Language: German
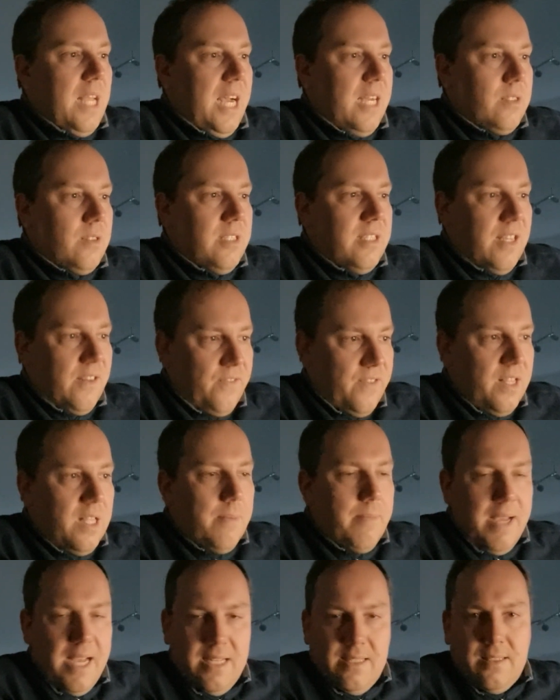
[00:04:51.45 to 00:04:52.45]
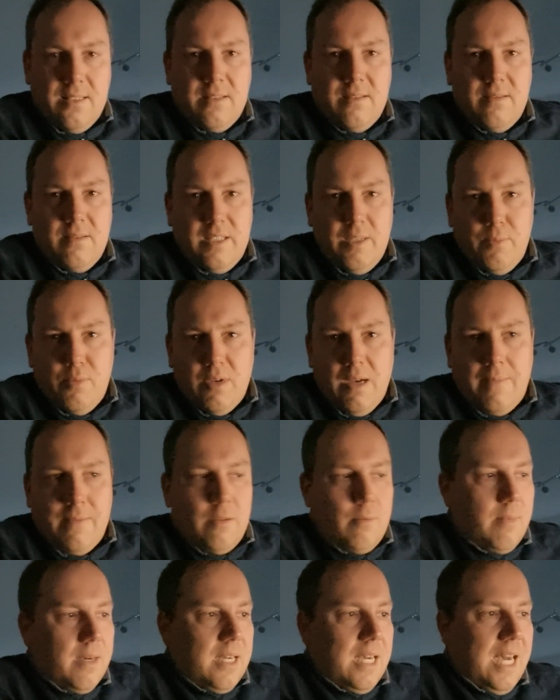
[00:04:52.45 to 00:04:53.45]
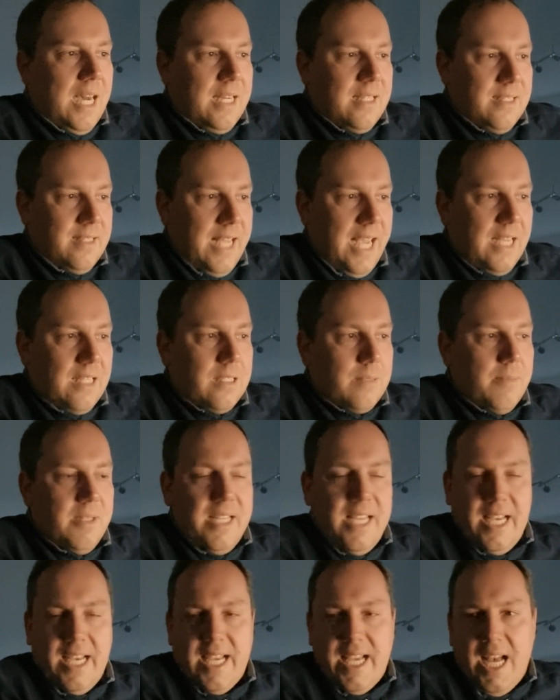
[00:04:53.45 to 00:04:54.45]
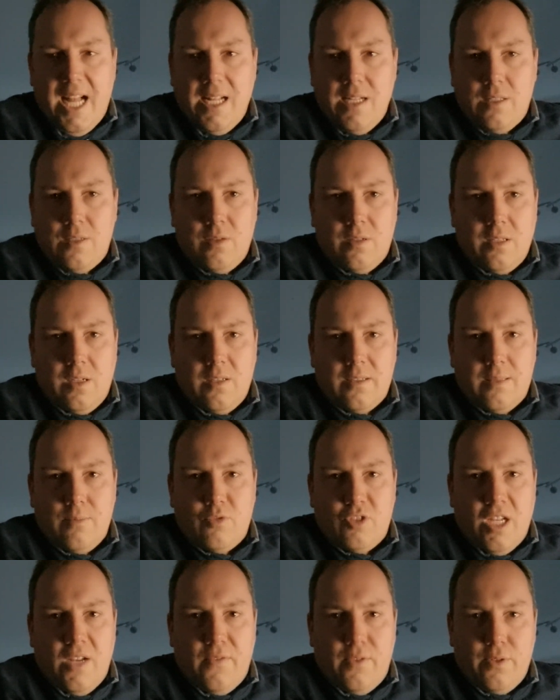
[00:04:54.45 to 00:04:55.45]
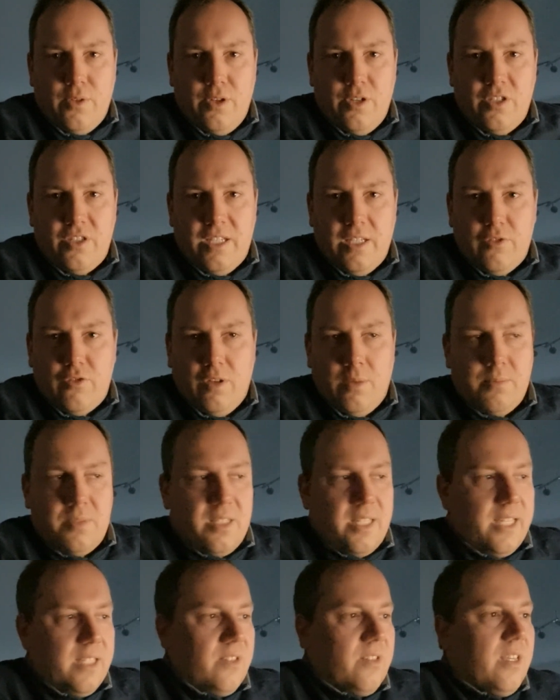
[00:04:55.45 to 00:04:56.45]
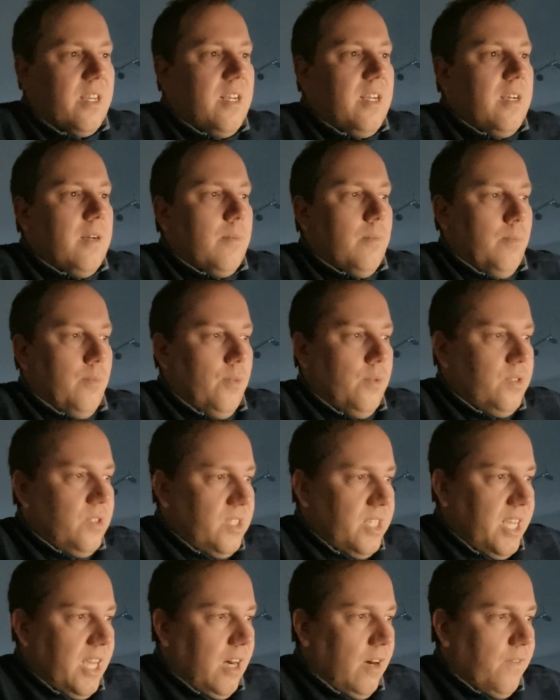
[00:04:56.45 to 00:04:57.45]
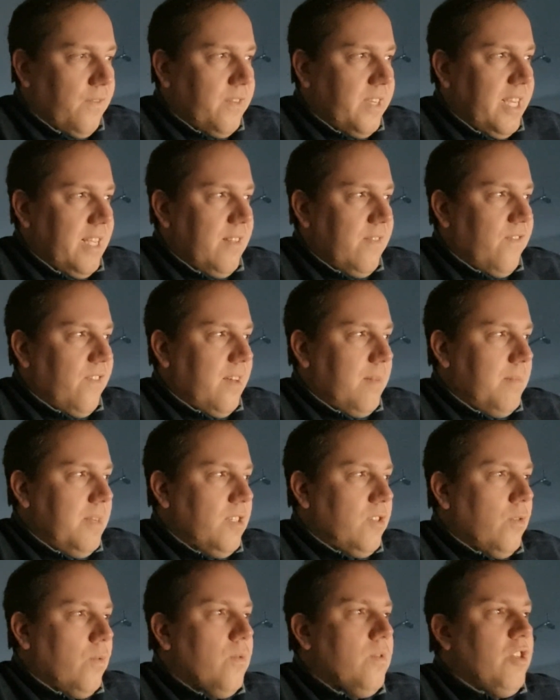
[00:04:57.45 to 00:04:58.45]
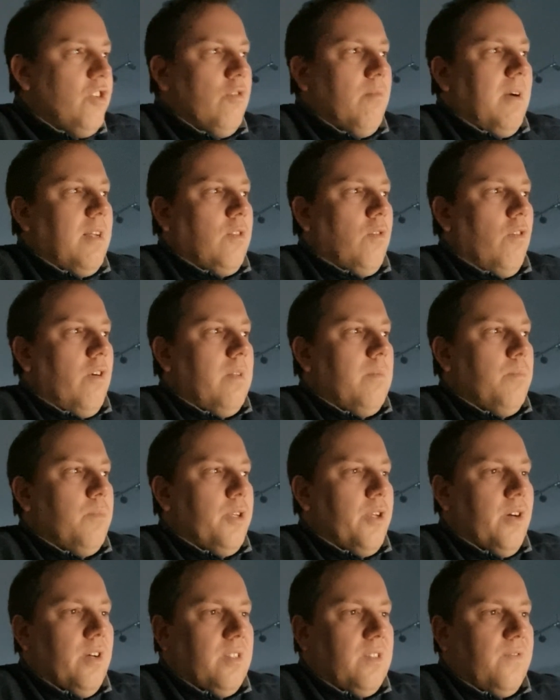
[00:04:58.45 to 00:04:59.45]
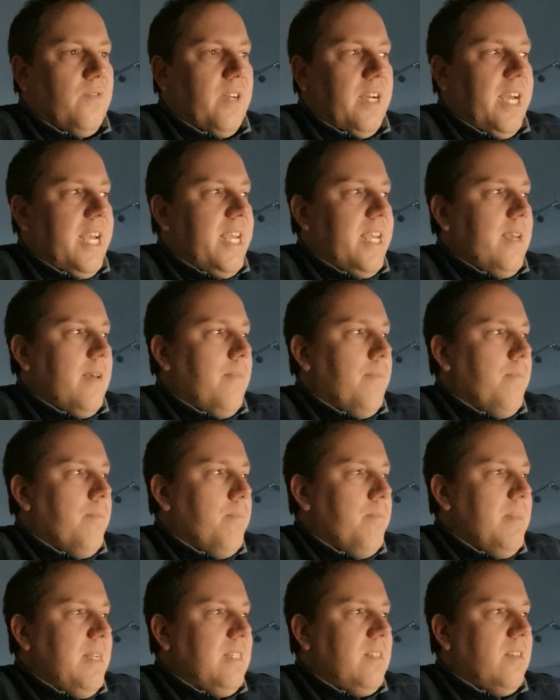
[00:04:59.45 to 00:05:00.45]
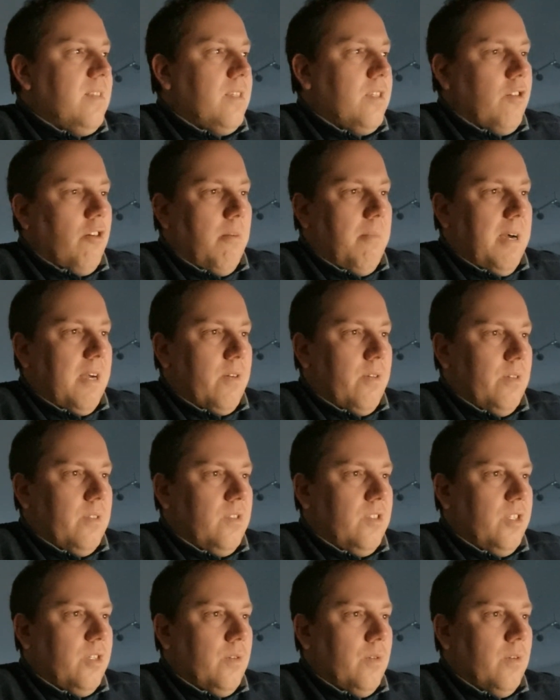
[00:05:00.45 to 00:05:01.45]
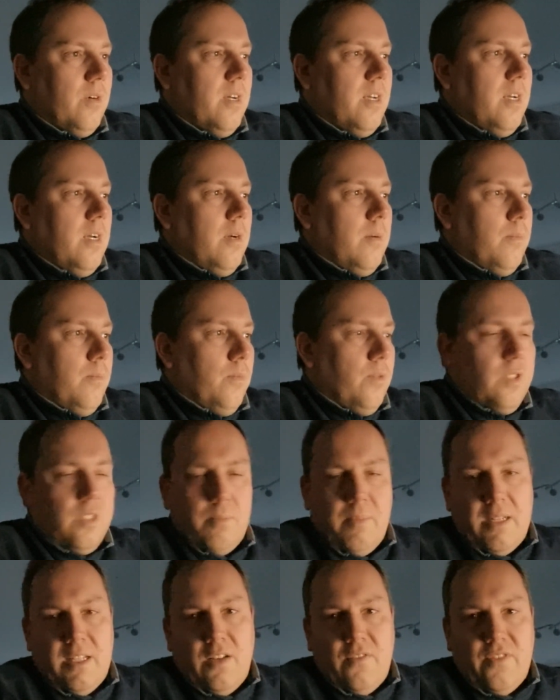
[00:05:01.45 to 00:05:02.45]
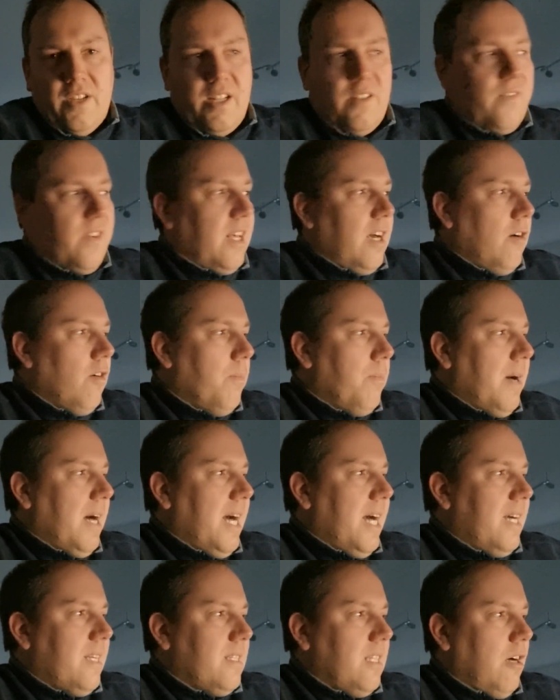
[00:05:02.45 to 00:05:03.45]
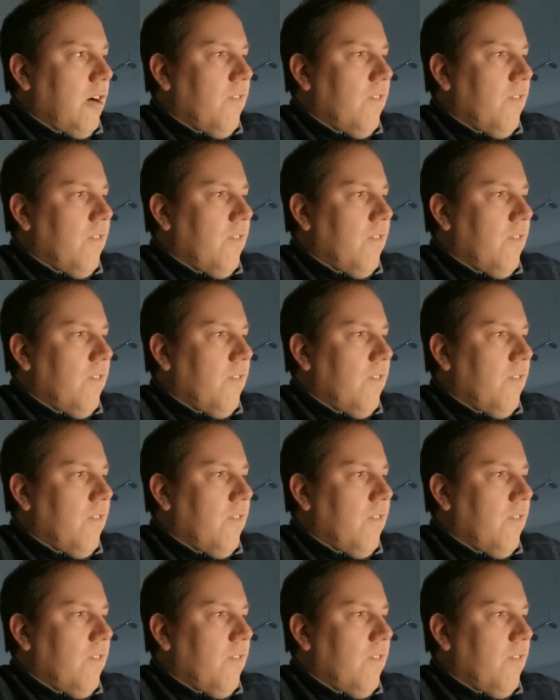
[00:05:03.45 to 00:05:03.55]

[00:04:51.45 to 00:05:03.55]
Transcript: Also dieser Philip S., die Programmnummer 6 mit Erik Alsson aus dem Start von Ölstein Thompson, muss hier auf jeden Fall mit. Und die Nummer 9, Björs Frey mit Jorma Contio, muss man auf jeden Fall auch beachten.